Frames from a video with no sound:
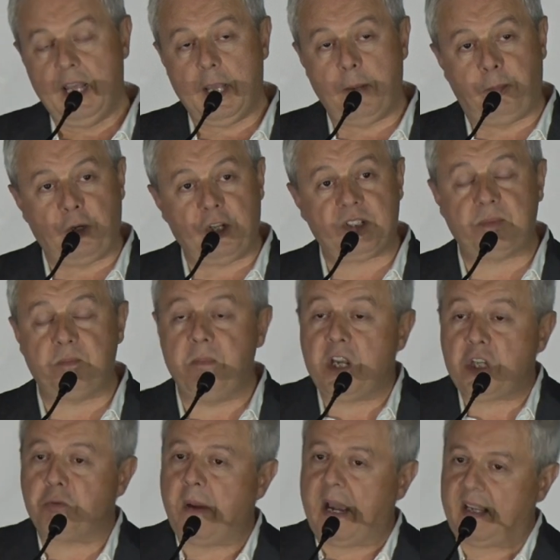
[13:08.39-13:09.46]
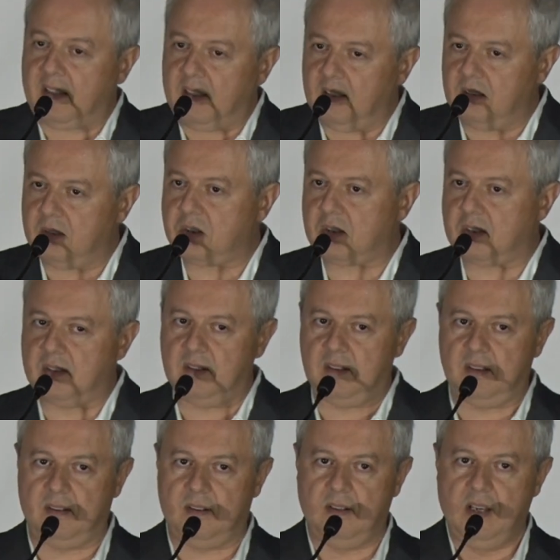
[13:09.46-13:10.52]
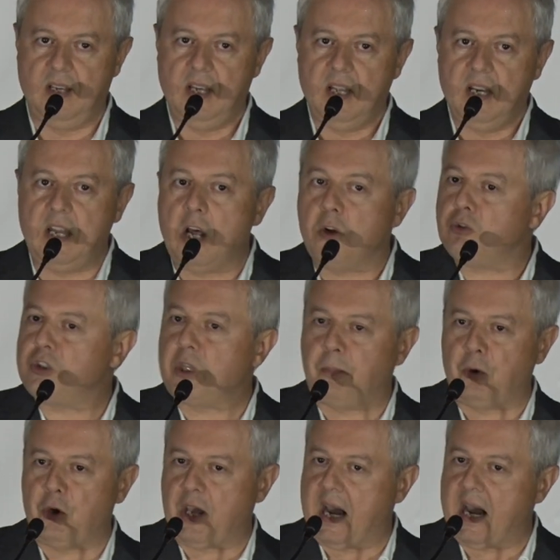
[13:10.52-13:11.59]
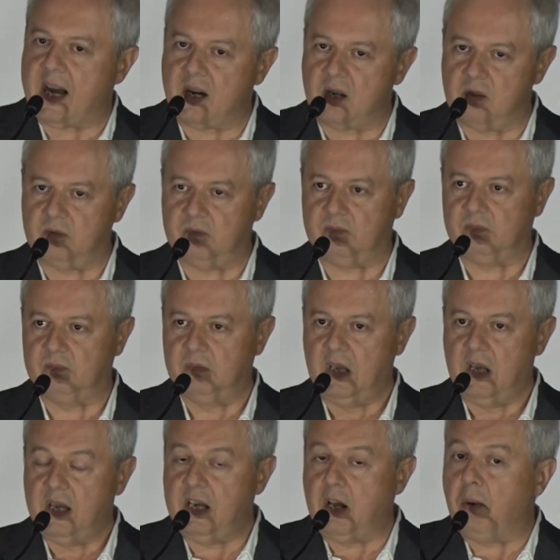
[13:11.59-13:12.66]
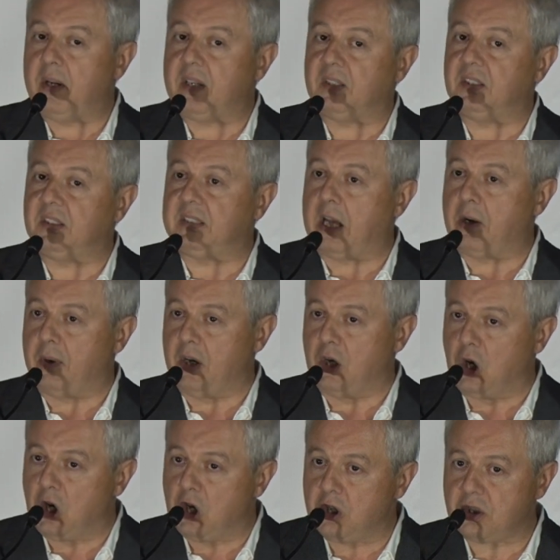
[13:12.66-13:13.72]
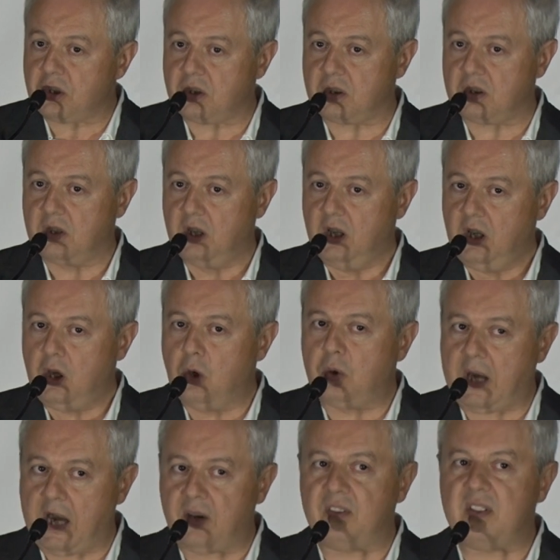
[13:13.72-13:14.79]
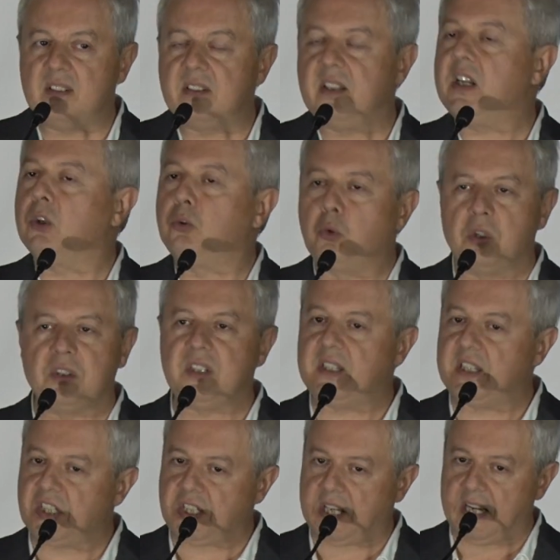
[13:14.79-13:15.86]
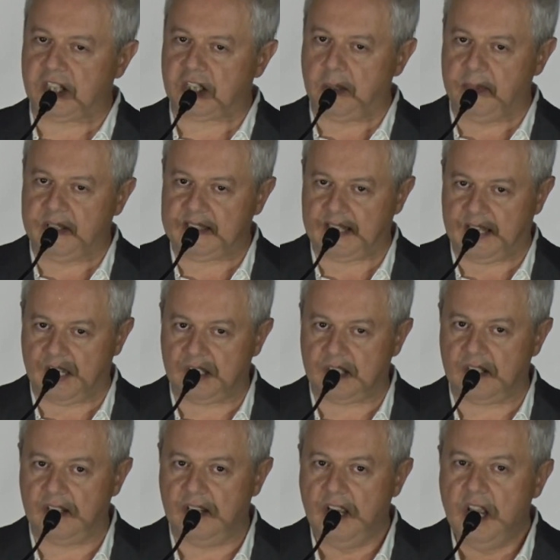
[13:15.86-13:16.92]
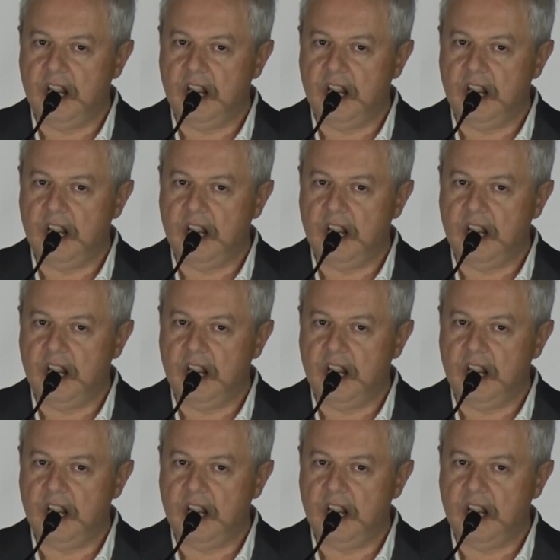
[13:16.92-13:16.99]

E por isso, mesmo aqueles que não nos apoiaram, não acreditaram em nós, eu quero dizer a todos e deixar esta mensagem.